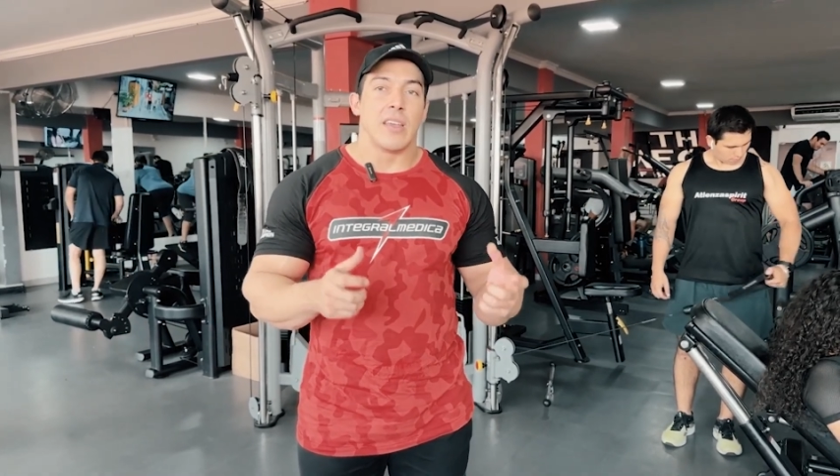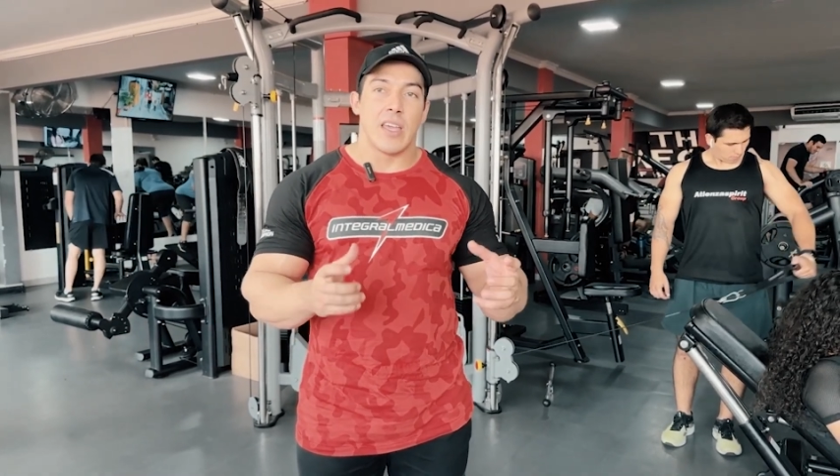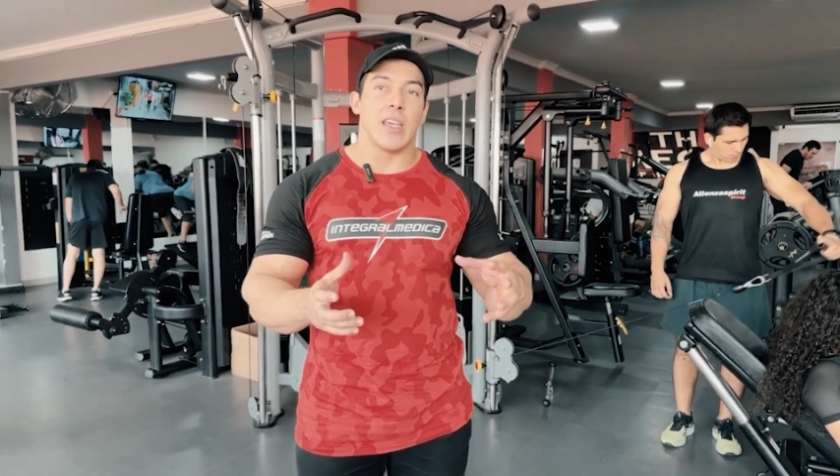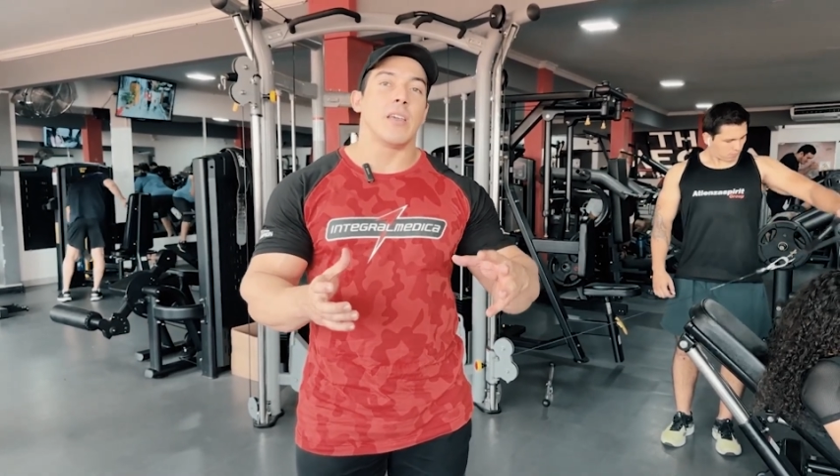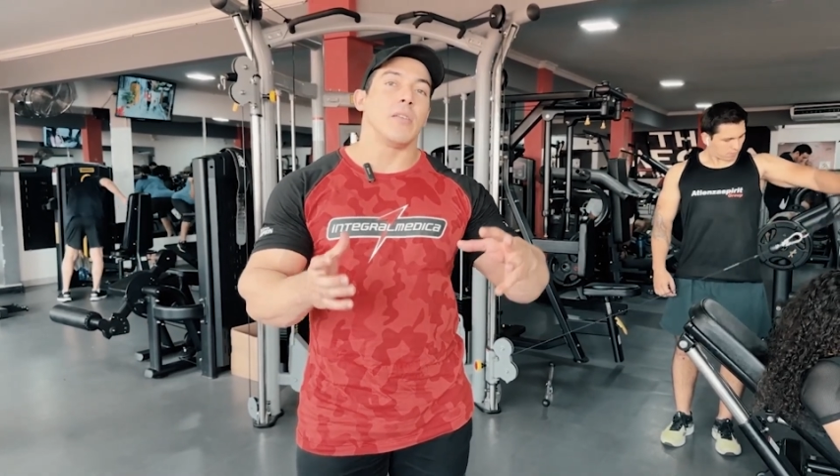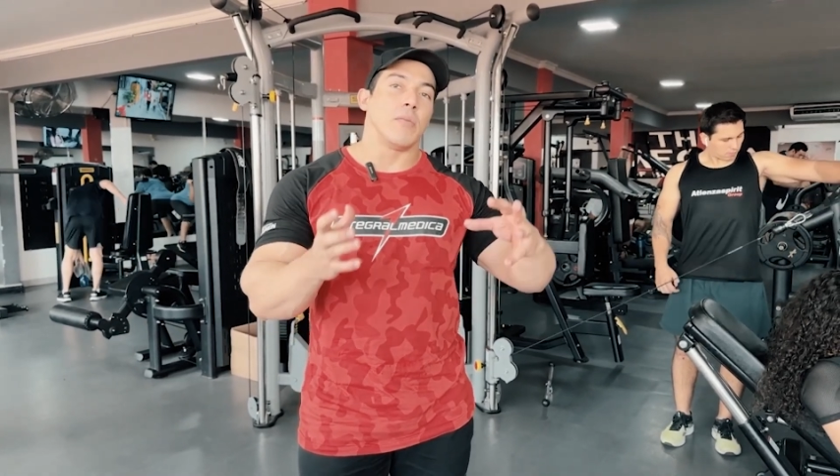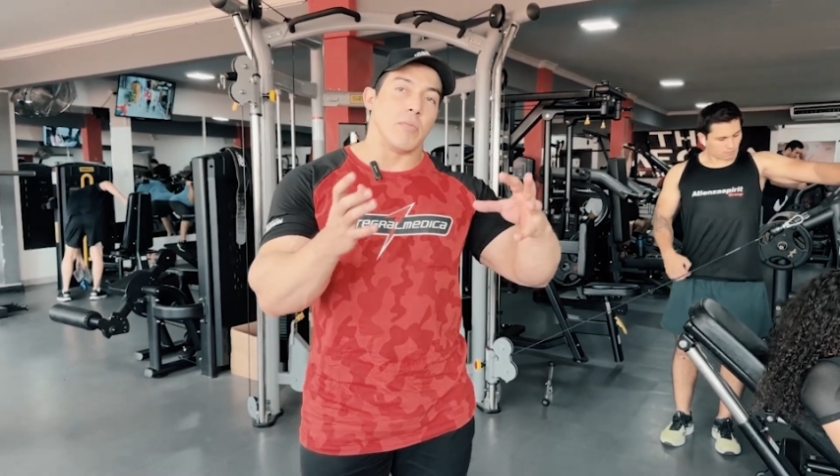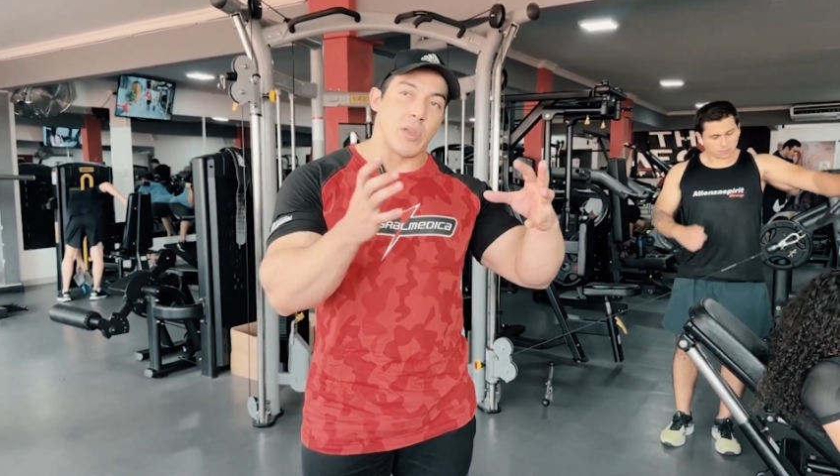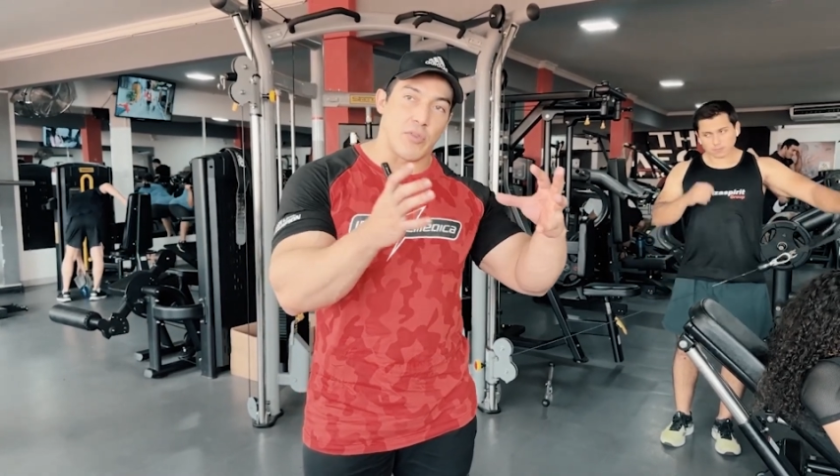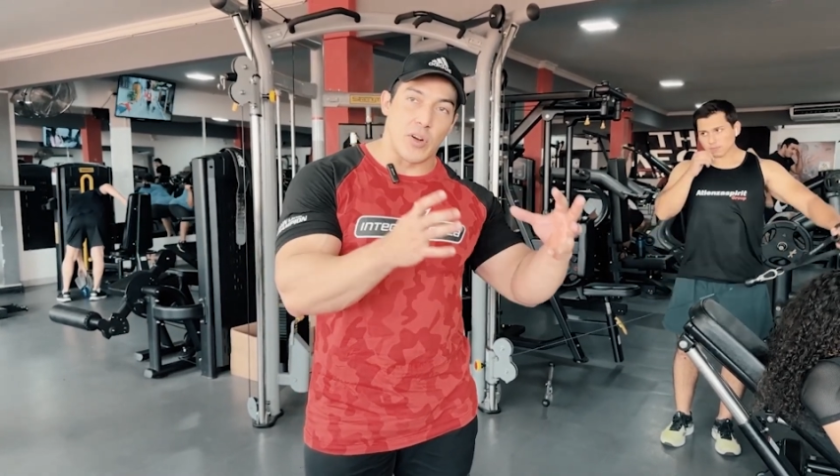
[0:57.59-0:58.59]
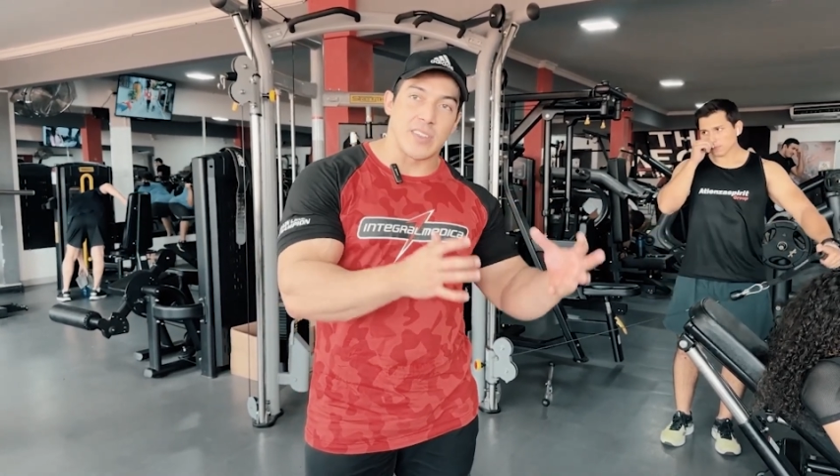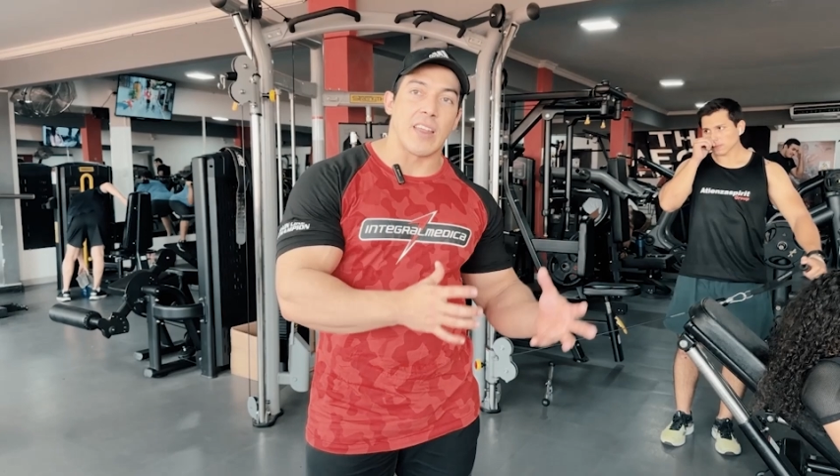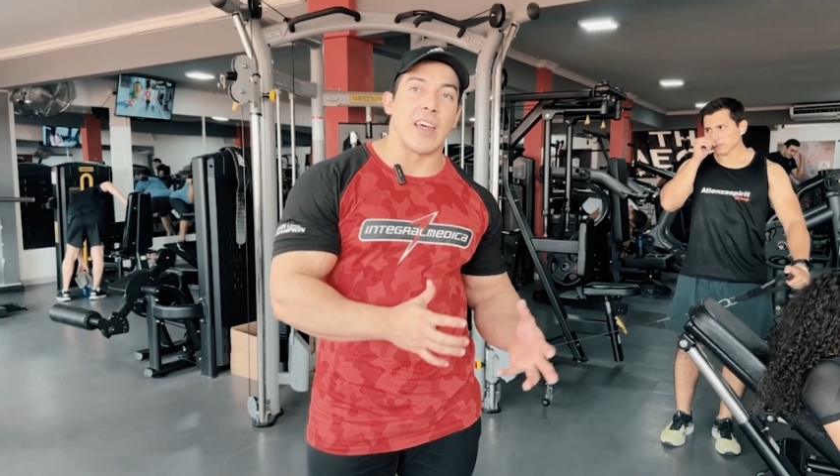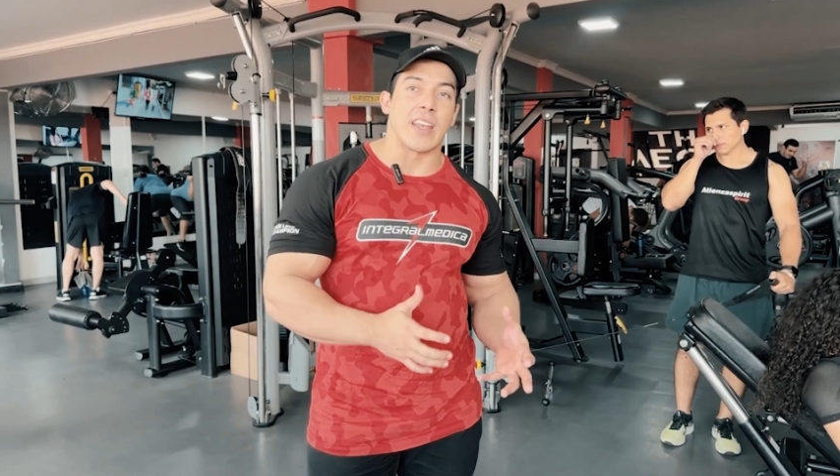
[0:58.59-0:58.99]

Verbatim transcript: en mi fuerza de